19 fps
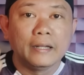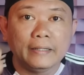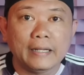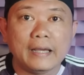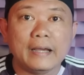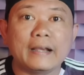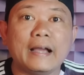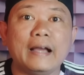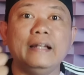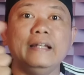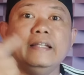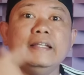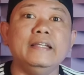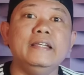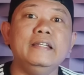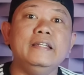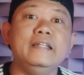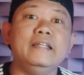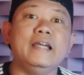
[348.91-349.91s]
nah kali
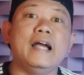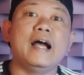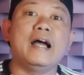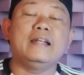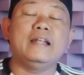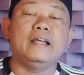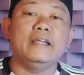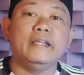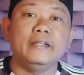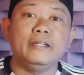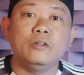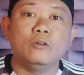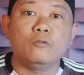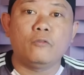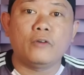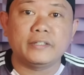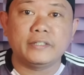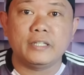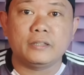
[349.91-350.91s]
ini ada
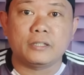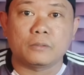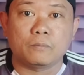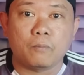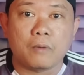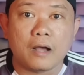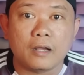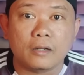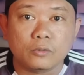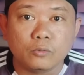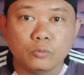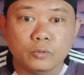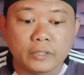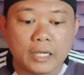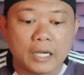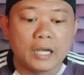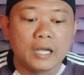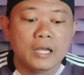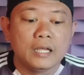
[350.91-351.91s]
inovasi terbaru
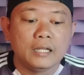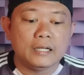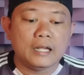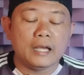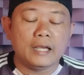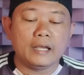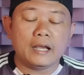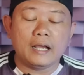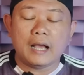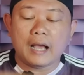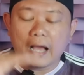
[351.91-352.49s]
ya nah